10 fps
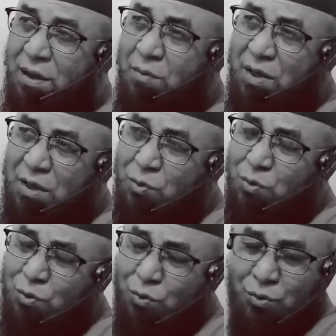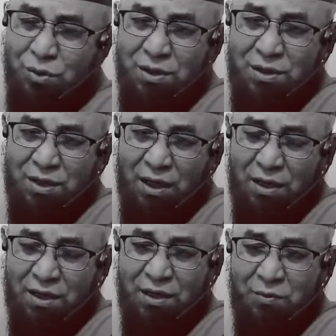না মানুষ কোনোদিন
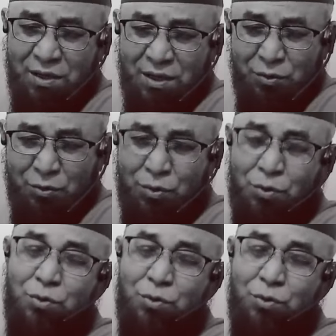জাহান নামের ইন্ধন